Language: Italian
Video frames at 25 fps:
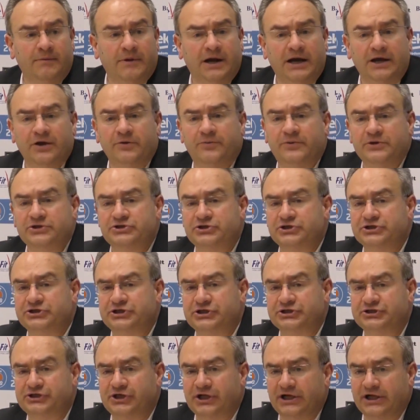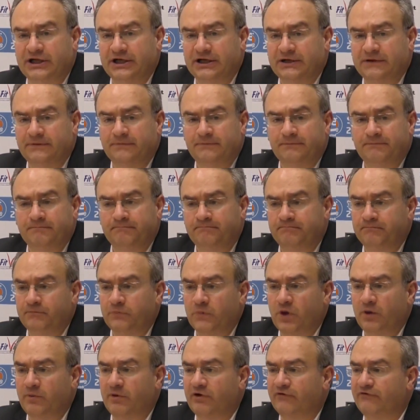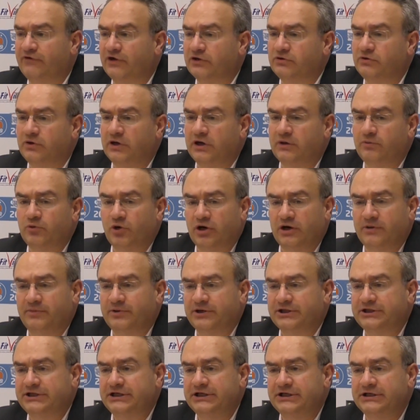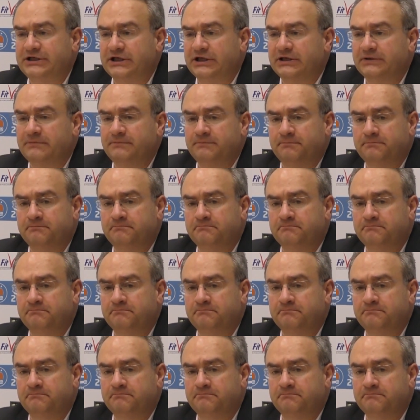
Ah, io penso che stasera abbiamo fatto una buona partita.